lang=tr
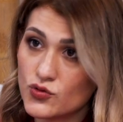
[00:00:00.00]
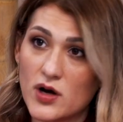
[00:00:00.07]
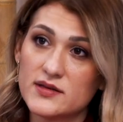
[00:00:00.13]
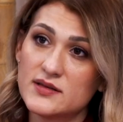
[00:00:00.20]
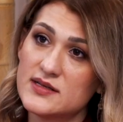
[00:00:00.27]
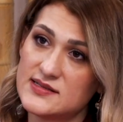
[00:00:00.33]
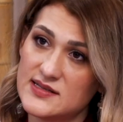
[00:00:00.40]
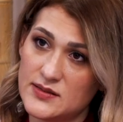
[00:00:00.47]
şu
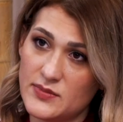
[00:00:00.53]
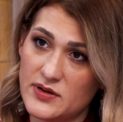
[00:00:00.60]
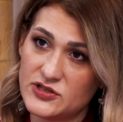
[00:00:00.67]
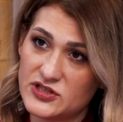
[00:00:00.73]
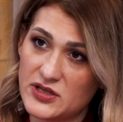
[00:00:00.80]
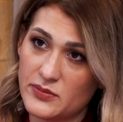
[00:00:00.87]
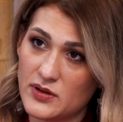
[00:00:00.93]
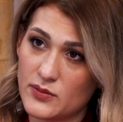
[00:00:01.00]
anda silme
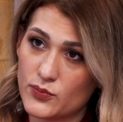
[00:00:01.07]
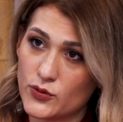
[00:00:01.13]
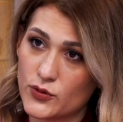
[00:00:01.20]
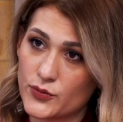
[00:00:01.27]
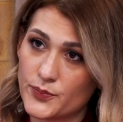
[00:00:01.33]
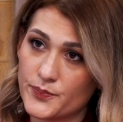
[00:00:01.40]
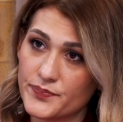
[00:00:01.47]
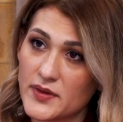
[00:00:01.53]
işlemi yapıyorum.
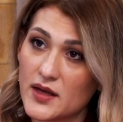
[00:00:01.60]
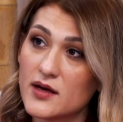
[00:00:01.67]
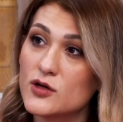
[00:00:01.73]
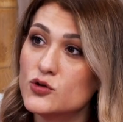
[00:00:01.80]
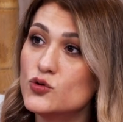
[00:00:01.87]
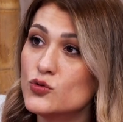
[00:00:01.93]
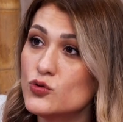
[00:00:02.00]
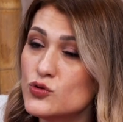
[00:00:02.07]
Değil mi?
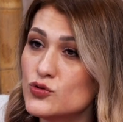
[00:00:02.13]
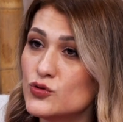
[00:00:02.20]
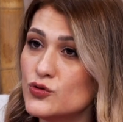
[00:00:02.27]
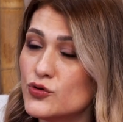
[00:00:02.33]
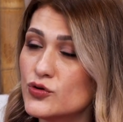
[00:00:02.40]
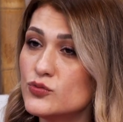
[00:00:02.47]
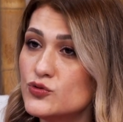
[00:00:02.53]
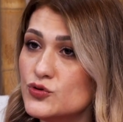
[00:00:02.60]
Çok
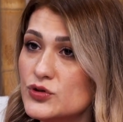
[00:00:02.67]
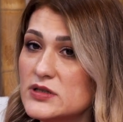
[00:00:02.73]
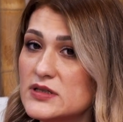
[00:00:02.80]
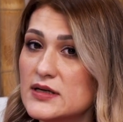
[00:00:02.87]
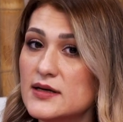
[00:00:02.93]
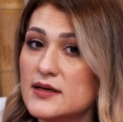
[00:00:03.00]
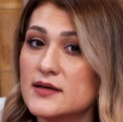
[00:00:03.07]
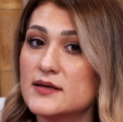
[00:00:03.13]
üzülüyorum
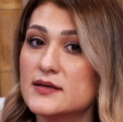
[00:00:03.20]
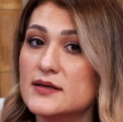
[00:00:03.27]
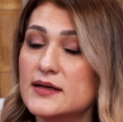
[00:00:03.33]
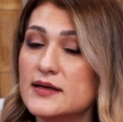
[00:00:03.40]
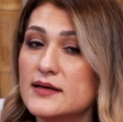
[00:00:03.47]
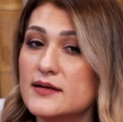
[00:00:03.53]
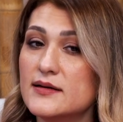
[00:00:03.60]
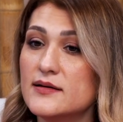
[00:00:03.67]
çünkü
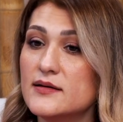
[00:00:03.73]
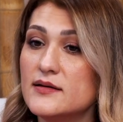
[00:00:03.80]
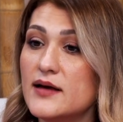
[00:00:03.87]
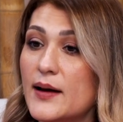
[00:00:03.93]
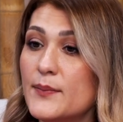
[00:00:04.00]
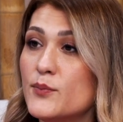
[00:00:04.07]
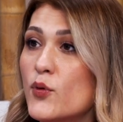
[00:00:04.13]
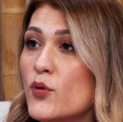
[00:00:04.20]
e,
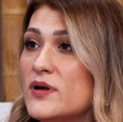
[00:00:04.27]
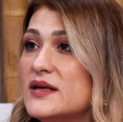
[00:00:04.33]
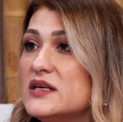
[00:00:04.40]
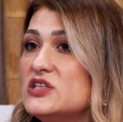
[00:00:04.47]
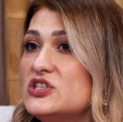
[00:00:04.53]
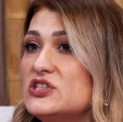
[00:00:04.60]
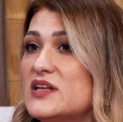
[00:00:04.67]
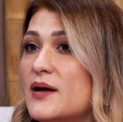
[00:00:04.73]
yani böyle
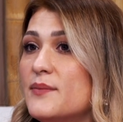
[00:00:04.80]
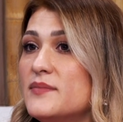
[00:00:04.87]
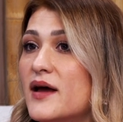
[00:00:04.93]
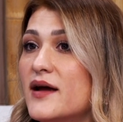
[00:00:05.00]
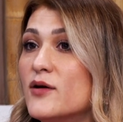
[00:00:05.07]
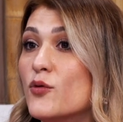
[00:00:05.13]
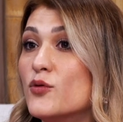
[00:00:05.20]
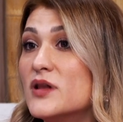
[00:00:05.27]

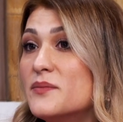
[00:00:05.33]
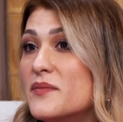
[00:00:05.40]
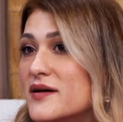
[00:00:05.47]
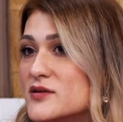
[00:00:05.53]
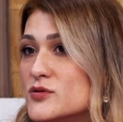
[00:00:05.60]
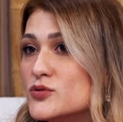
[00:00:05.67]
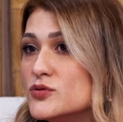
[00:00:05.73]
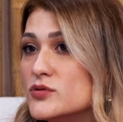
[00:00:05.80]
işlemler
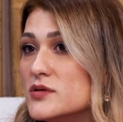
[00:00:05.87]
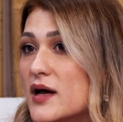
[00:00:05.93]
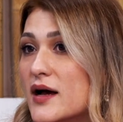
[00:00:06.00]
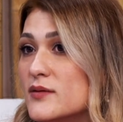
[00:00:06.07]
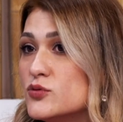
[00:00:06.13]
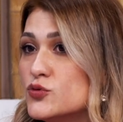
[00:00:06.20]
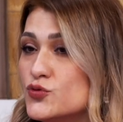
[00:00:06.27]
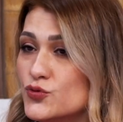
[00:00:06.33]
olamaz.
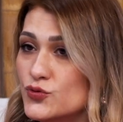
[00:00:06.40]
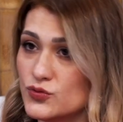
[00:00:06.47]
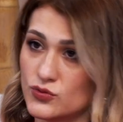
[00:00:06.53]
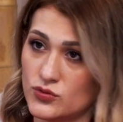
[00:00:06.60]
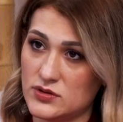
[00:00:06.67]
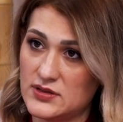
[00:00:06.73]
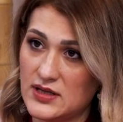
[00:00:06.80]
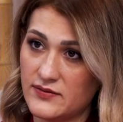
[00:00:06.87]
Yani şu
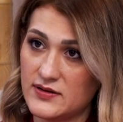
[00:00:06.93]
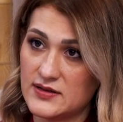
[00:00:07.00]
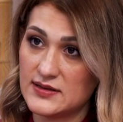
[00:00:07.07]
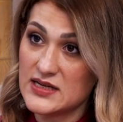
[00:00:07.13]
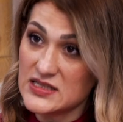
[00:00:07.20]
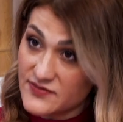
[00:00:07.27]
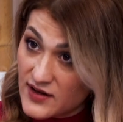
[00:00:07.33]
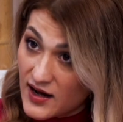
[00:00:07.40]

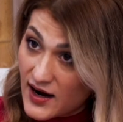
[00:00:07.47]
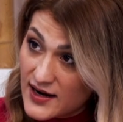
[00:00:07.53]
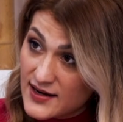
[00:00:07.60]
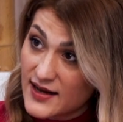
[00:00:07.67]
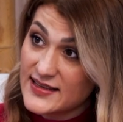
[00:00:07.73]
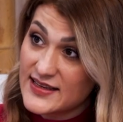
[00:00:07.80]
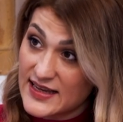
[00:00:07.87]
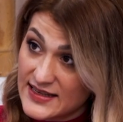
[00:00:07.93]
devirdeyiz ve
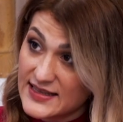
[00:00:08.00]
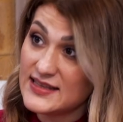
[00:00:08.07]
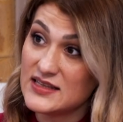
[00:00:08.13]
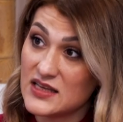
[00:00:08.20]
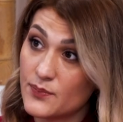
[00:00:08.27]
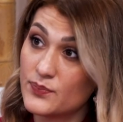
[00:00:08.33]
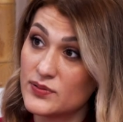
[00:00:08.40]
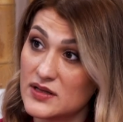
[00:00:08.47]
hala yeni
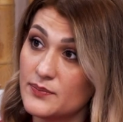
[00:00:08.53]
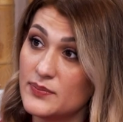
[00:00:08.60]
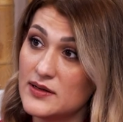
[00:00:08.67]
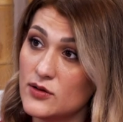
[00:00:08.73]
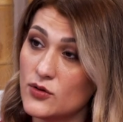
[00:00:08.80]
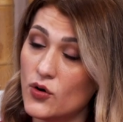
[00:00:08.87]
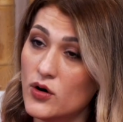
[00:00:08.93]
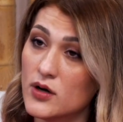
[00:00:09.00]

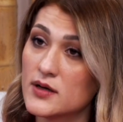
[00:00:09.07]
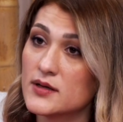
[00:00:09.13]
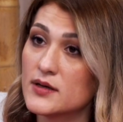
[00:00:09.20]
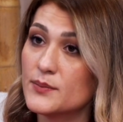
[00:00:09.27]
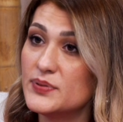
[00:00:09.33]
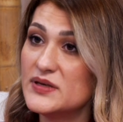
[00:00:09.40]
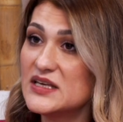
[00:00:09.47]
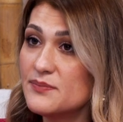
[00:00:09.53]
yapılabiliyor.
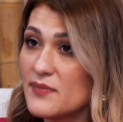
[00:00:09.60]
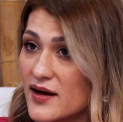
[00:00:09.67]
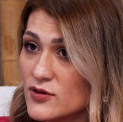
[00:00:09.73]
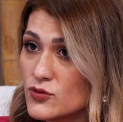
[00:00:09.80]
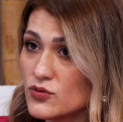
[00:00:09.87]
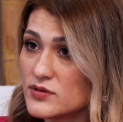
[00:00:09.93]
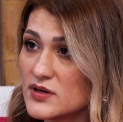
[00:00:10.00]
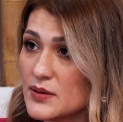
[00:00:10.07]

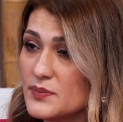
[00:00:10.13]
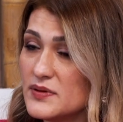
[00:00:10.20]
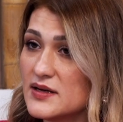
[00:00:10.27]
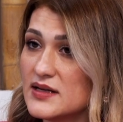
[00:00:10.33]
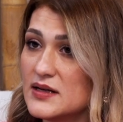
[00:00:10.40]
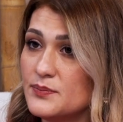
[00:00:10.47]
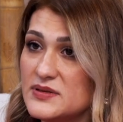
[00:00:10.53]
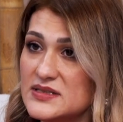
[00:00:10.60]
Pigment olarak bir
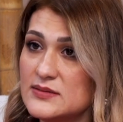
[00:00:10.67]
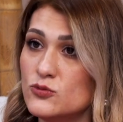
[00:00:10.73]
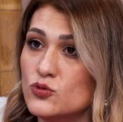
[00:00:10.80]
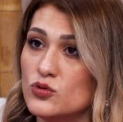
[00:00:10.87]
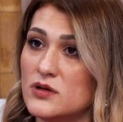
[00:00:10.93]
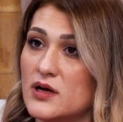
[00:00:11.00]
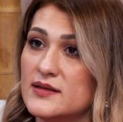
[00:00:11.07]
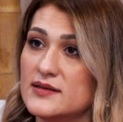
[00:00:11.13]
kere bizim
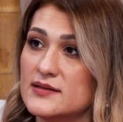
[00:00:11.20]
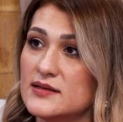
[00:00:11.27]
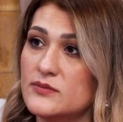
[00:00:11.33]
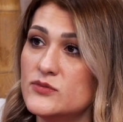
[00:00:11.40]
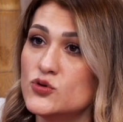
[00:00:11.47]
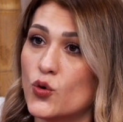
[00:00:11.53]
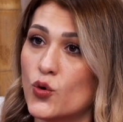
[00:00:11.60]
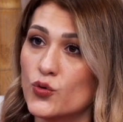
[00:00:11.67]

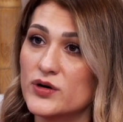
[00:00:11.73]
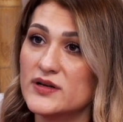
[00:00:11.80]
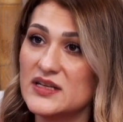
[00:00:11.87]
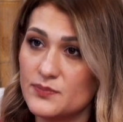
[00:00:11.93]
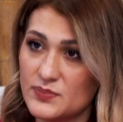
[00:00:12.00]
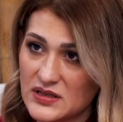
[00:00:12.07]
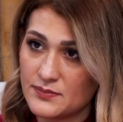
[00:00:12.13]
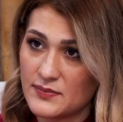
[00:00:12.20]
kullandıklarımız
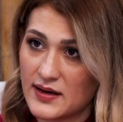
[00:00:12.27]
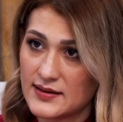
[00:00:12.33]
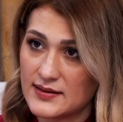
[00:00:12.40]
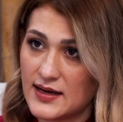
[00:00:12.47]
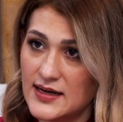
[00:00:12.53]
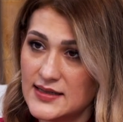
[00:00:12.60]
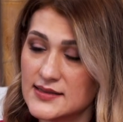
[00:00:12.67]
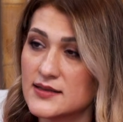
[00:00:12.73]
organik
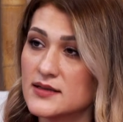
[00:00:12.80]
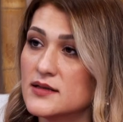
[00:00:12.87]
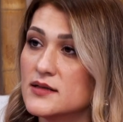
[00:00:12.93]
pigmentler.